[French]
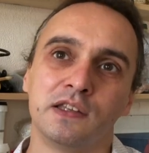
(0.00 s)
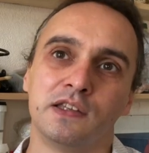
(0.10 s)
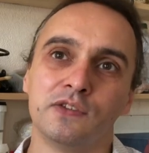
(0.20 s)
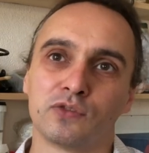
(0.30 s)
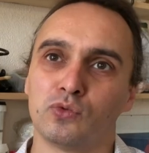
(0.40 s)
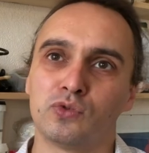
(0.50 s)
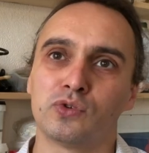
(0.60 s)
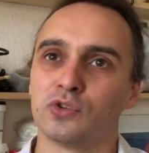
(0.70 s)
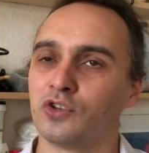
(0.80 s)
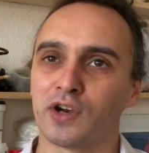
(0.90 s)
qui
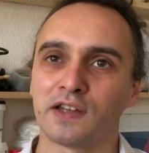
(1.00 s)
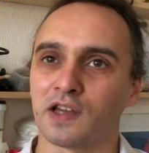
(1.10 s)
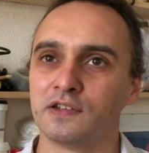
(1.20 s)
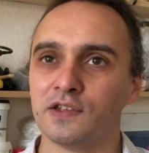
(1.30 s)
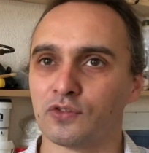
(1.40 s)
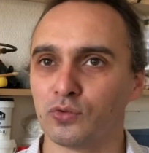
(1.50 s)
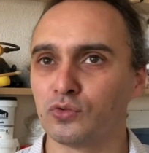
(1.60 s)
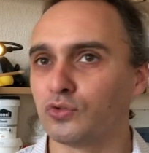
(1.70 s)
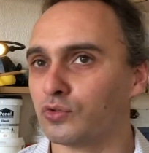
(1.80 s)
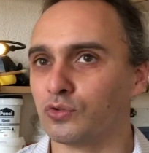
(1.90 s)
sont euh, dans la tradition
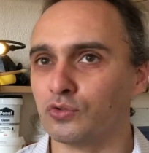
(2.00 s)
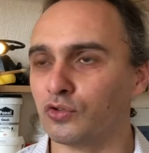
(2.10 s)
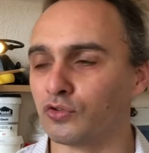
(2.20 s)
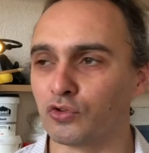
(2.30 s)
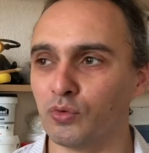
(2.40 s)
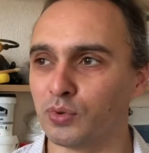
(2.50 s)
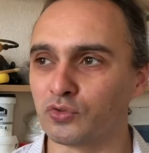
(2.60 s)
de, ce qu'on peut